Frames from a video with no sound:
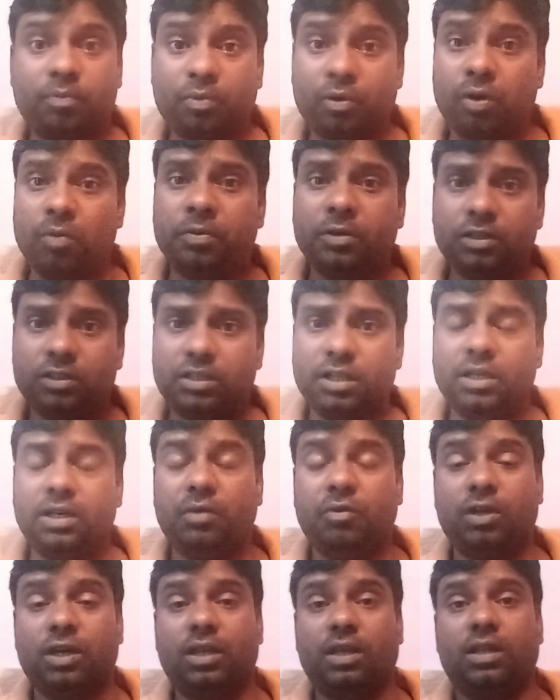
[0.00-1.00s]
प्रॉफिट
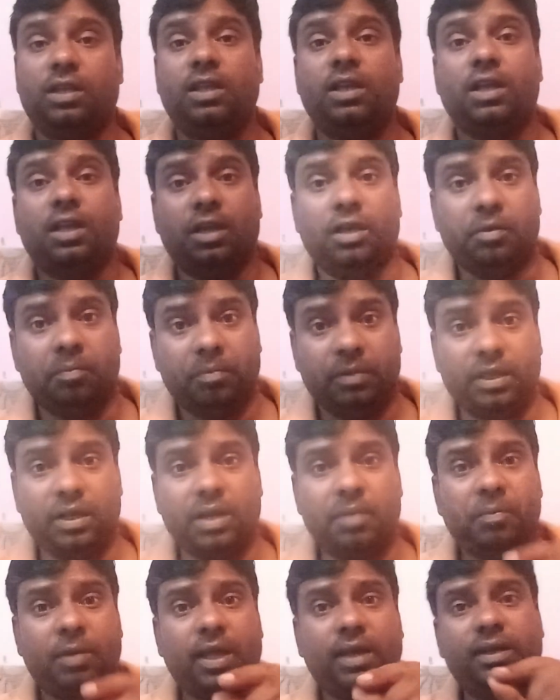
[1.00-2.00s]
देने वाला है
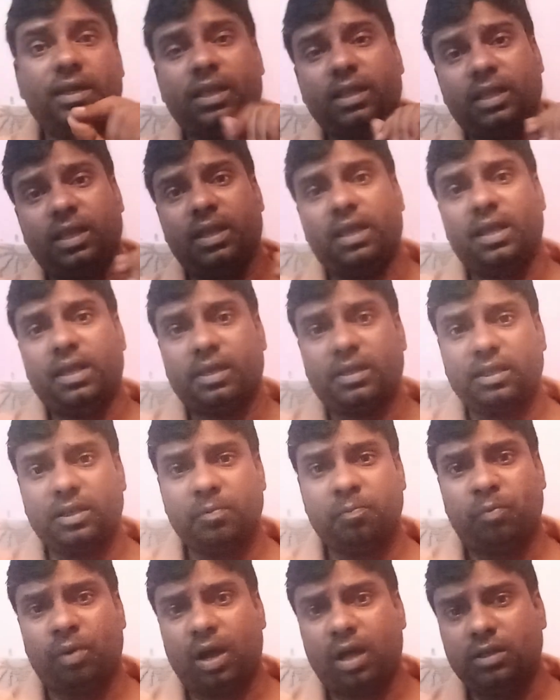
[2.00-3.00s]
मेरा मानना यह है
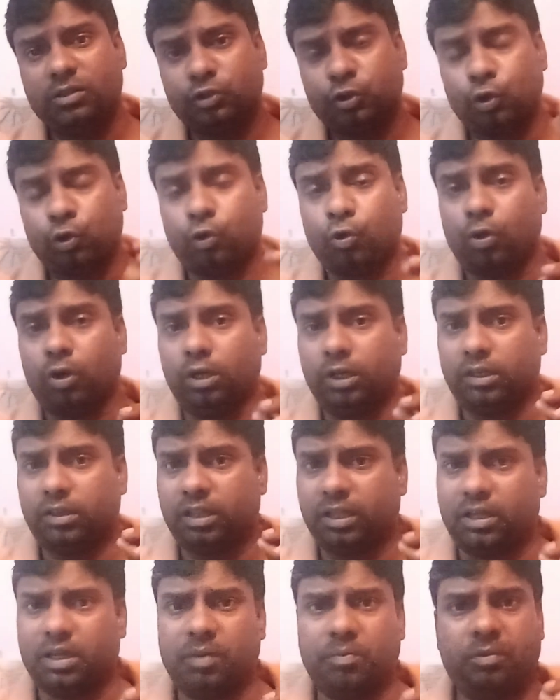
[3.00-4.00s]
कि 500 डॉलर
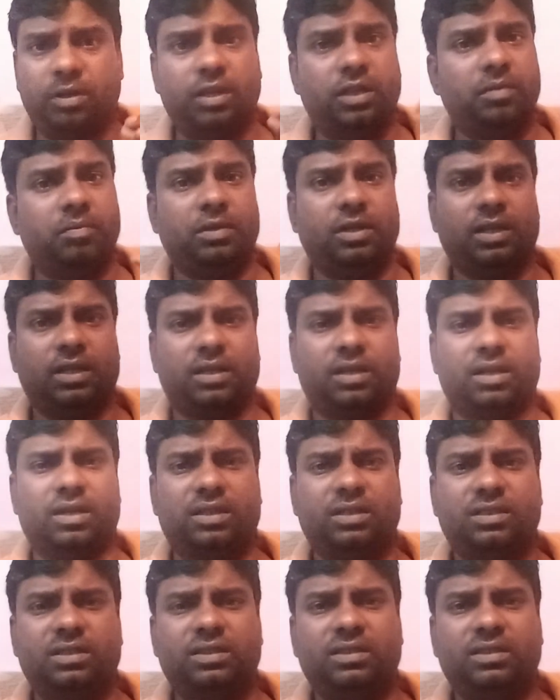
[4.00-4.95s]
से कम नहीं मिलेगा